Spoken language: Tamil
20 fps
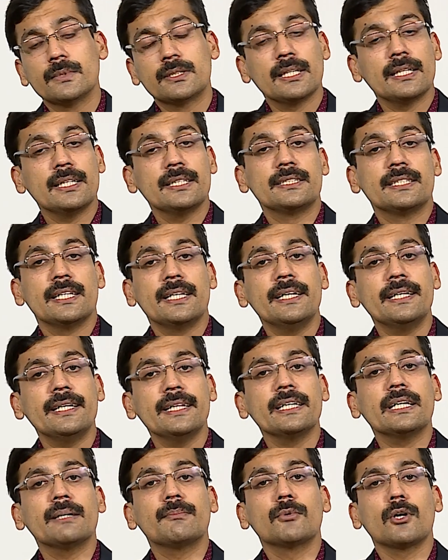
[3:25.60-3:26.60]
சில
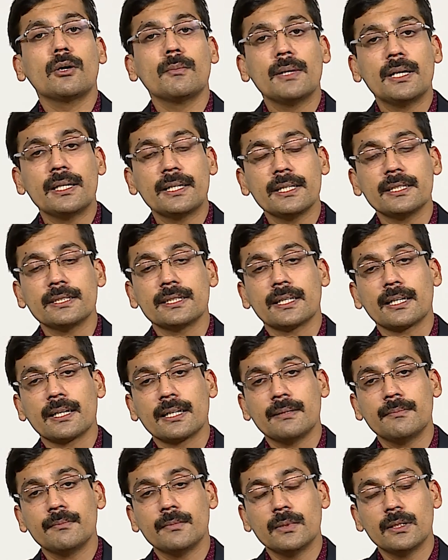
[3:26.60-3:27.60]
ஜெனட்டிக் அப்னார்மாலிட்டிஸ்
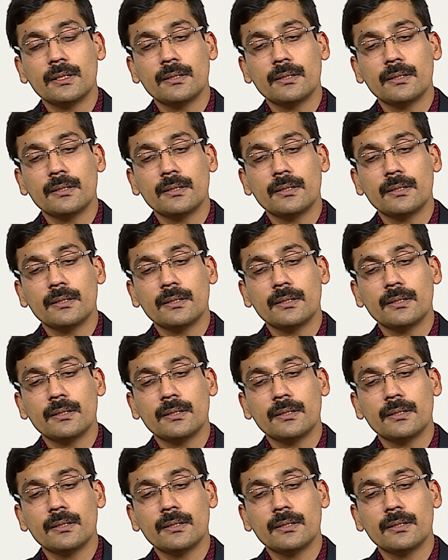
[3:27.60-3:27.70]
இருக்கலாம்